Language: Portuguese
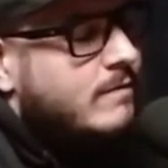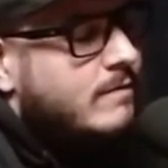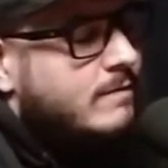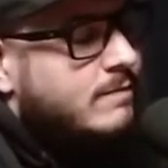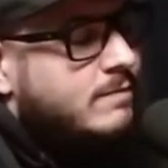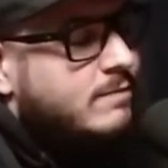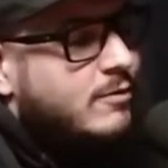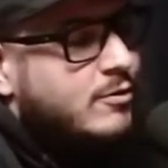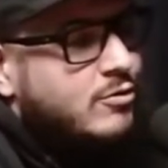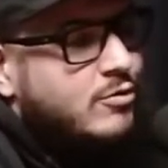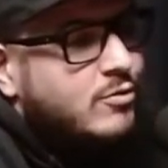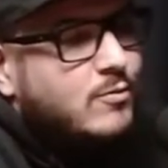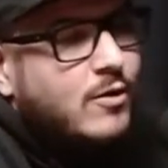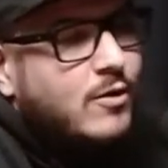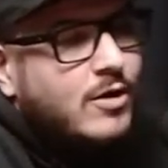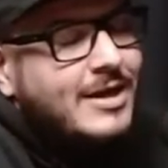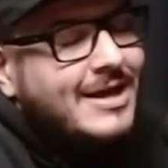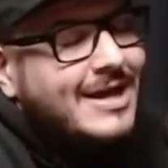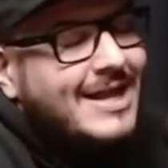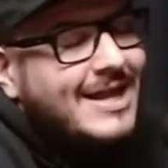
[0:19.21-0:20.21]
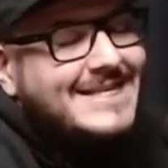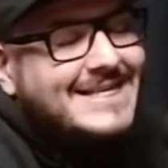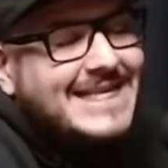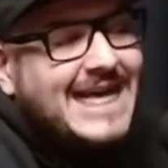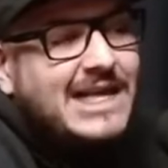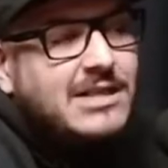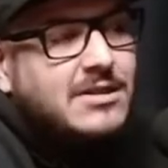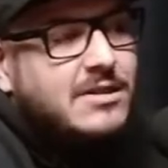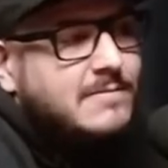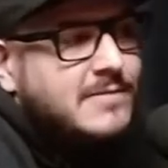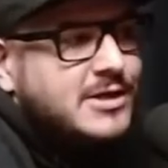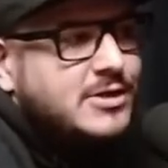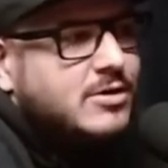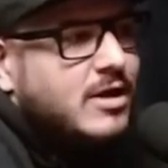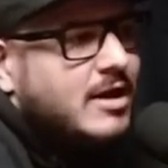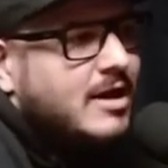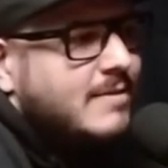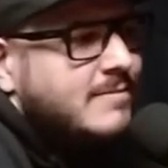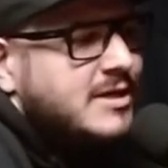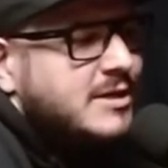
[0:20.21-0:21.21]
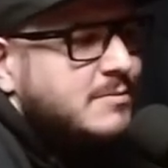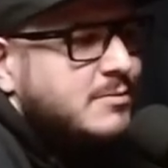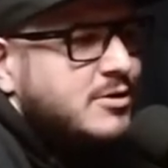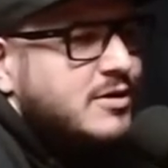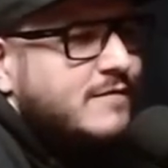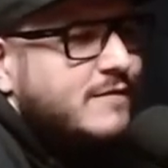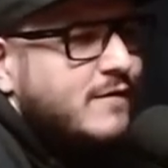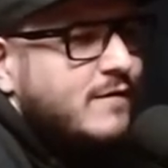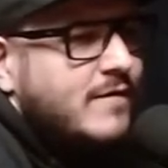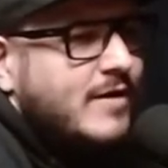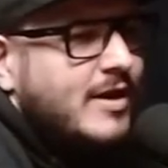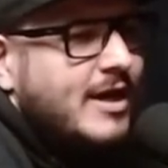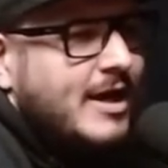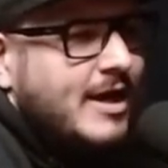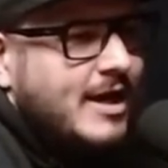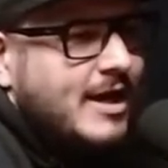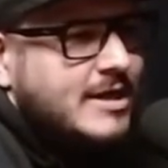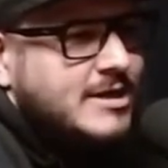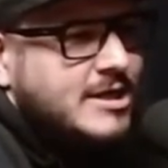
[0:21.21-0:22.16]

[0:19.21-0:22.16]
um ponto maior engraçado da minha história com a minha esposa foi o quê?